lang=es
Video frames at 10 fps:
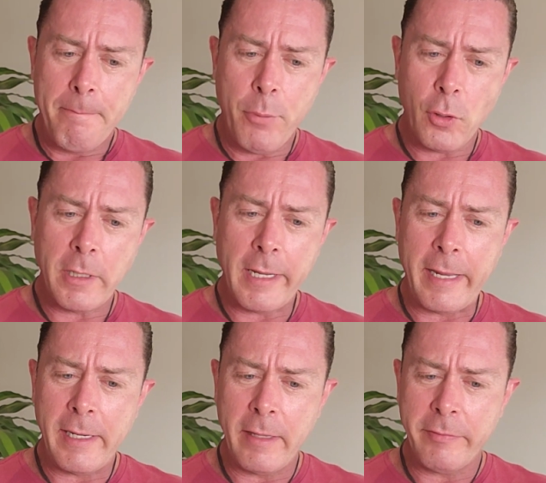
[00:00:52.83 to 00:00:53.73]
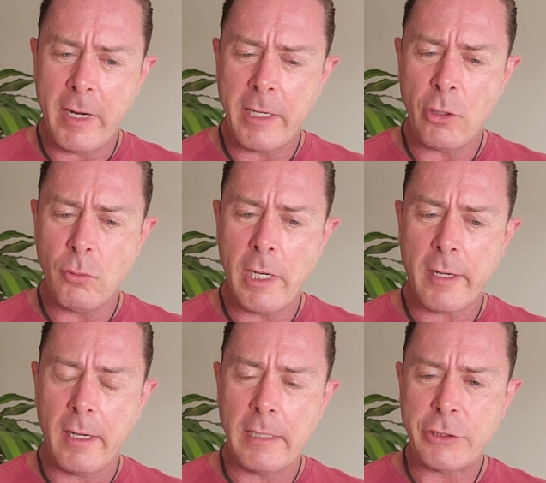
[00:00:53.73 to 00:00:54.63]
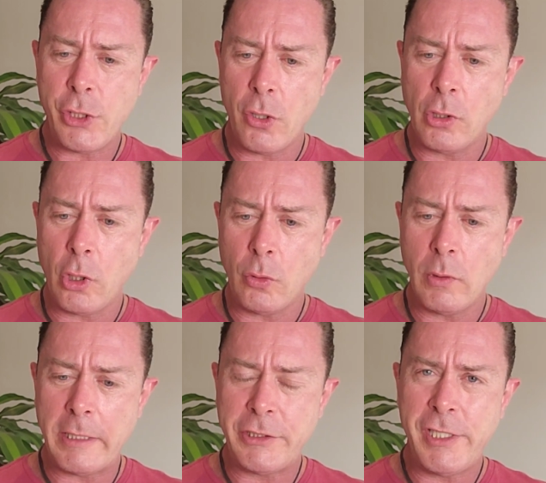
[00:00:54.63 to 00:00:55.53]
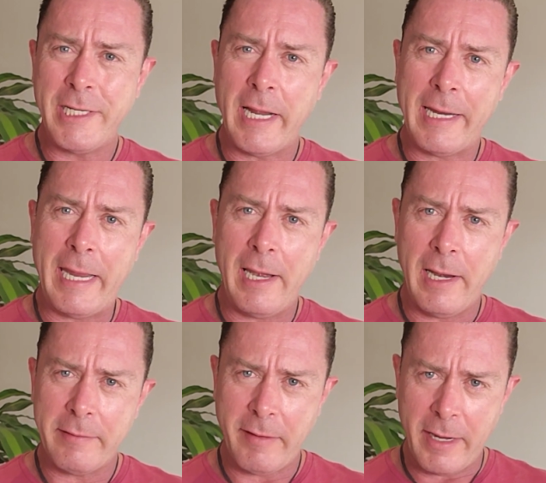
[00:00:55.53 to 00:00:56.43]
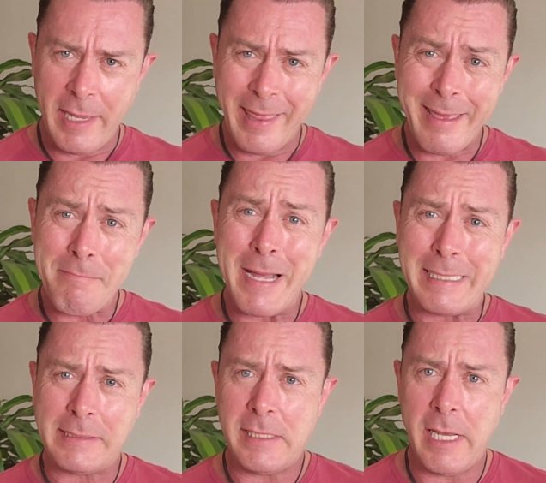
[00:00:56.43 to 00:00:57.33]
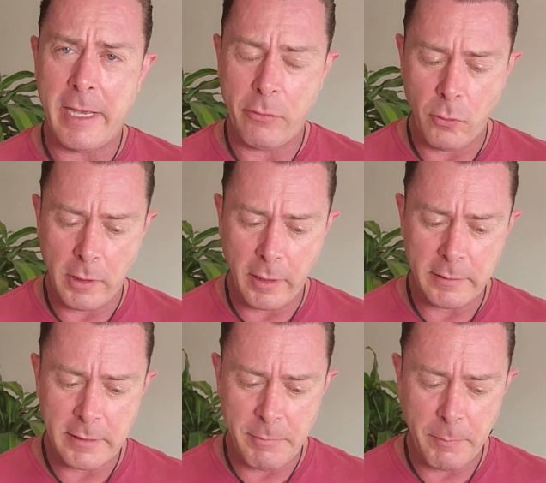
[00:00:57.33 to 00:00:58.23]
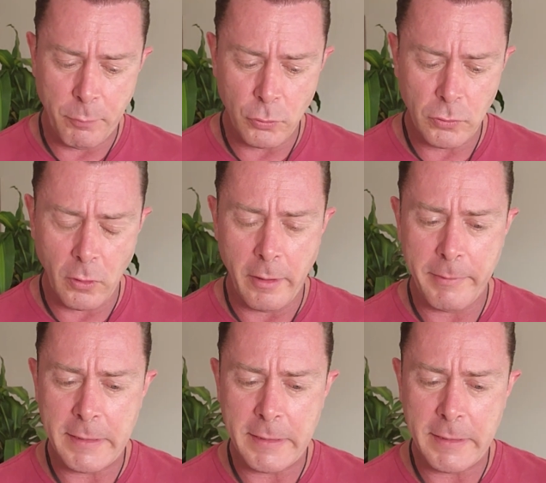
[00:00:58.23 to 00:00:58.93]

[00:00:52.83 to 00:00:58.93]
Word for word: porque quería entrar en una relación con una chica que le atraía demasiado y que desde mi punto de